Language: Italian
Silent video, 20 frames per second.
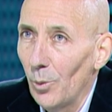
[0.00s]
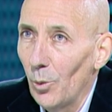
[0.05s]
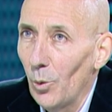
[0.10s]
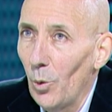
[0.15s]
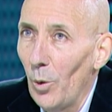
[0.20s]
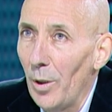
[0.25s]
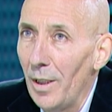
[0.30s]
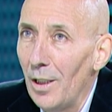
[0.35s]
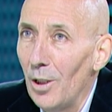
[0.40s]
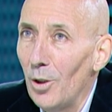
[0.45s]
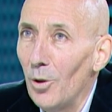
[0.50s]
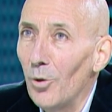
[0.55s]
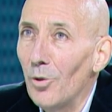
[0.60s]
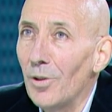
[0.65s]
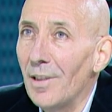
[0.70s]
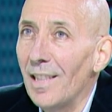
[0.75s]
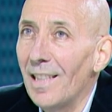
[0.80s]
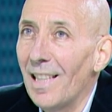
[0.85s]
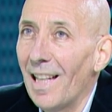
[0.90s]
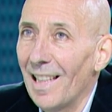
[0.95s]
Quindi non
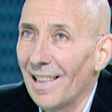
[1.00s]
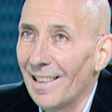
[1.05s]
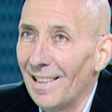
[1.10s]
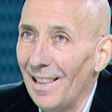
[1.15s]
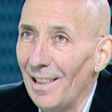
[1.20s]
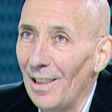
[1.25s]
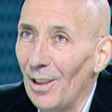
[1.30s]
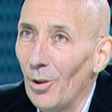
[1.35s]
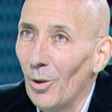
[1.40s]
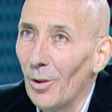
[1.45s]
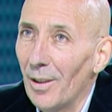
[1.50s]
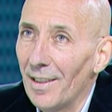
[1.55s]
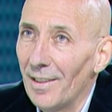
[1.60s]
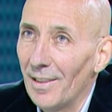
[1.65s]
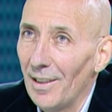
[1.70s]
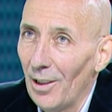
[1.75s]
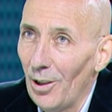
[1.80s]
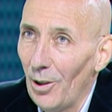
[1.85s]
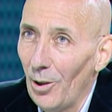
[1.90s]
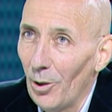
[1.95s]
si tratta di
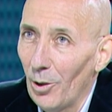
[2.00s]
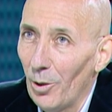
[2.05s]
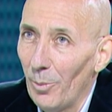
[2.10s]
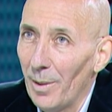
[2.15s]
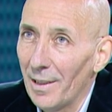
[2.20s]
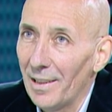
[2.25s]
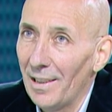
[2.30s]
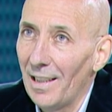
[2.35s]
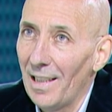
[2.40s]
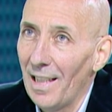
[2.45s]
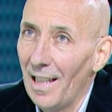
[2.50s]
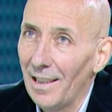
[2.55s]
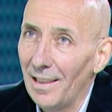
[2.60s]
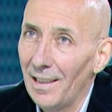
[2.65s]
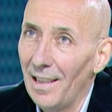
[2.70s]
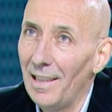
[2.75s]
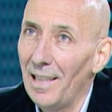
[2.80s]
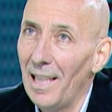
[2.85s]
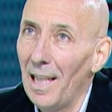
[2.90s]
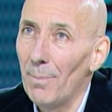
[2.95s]
colesterolo, ma si
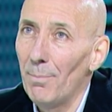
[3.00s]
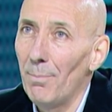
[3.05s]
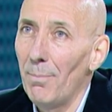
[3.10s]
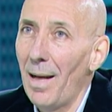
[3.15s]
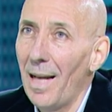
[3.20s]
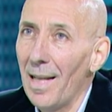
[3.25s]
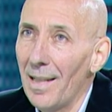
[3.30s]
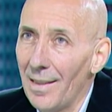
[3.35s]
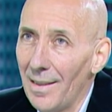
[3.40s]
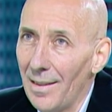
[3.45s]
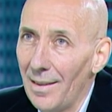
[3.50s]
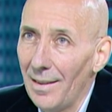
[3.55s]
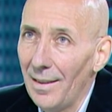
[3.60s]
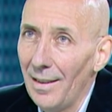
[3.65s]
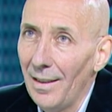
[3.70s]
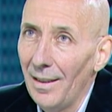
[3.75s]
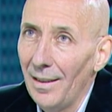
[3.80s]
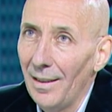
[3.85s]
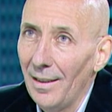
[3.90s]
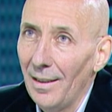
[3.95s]
tratta di
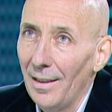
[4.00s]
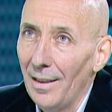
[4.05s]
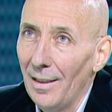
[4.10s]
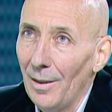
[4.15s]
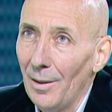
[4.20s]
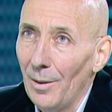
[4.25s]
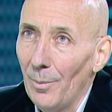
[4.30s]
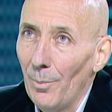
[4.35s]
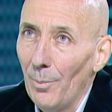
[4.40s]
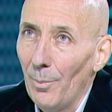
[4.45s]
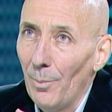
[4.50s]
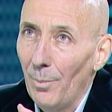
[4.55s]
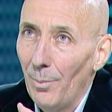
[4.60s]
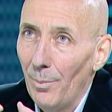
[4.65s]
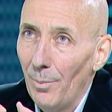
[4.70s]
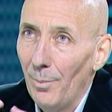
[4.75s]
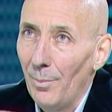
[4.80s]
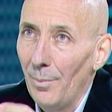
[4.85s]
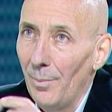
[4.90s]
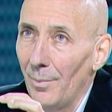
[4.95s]
ammassi
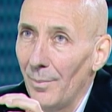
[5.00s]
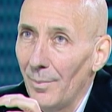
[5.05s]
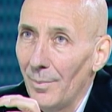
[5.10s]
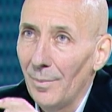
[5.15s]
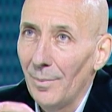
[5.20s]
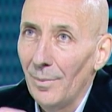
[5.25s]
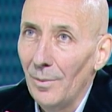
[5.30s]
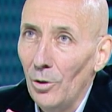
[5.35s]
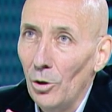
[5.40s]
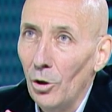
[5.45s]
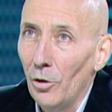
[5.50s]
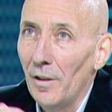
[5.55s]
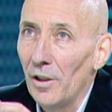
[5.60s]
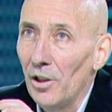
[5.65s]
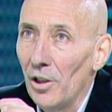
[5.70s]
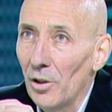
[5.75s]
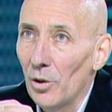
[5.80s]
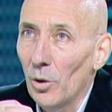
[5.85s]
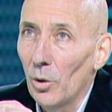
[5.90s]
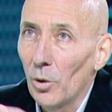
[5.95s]
dove
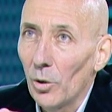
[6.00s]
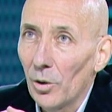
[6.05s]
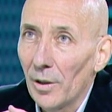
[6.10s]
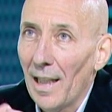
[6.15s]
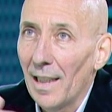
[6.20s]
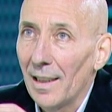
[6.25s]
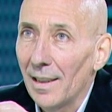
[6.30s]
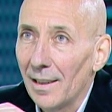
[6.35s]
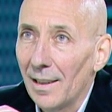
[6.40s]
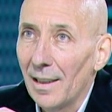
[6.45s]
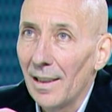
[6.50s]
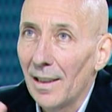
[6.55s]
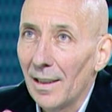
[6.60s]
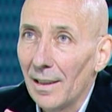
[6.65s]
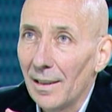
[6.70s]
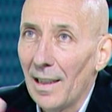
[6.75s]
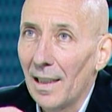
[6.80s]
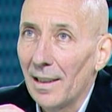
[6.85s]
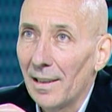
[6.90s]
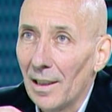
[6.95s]
ci sono
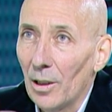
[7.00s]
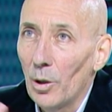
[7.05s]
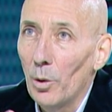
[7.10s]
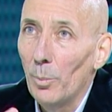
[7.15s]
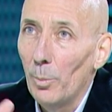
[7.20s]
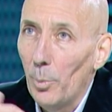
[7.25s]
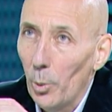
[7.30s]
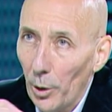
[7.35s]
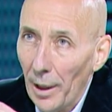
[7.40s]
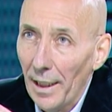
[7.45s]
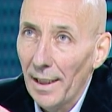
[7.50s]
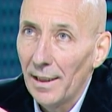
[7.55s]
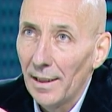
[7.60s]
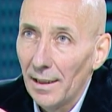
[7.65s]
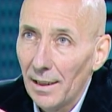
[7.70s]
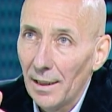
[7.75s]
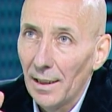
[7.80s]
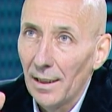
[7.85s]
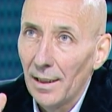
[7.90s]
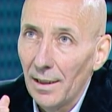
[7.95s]
tante, tante
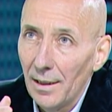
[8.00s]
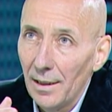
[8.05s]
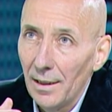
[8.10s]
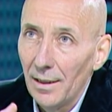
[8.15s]
componenti.